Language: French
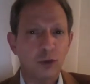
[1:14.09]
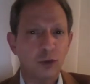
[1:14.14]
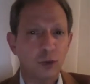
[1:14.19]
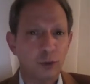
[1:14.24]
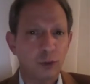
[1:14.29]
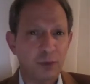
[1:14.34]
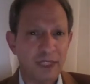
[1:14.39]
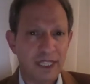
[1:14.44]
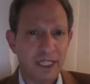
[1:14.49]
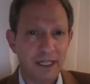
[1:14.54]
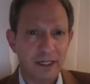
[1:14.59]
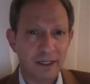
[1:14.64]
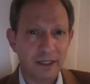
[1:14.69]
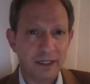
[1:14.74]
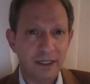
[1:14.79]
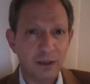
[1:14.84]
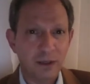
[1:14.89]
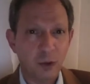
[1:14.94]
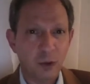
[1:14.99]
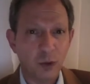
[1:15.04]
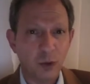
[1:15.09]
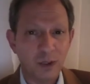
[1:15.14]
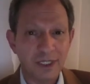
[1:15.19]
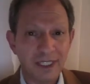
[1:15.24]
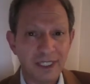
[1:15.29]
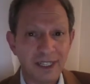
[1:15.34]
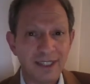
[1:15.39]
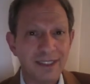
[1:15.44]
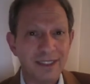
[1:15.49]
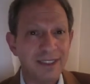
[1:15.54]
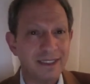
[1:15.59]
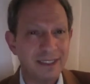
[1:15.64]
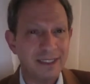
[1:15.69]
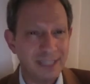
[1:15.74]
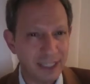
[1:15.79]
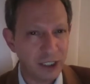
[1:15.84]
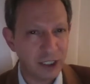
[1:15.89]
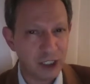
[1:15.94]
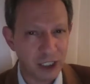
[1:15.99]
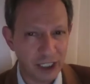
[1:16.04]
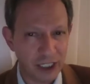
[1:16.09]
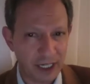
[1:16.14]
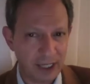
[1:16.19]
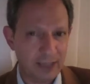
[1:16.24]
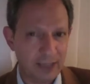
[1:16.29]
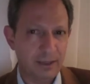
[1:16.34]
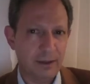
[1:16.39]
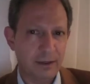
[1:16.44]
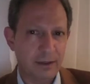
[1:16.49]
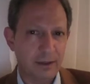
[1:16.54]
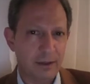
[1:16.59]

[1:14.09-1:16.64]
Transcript: de pierre qui contient déjà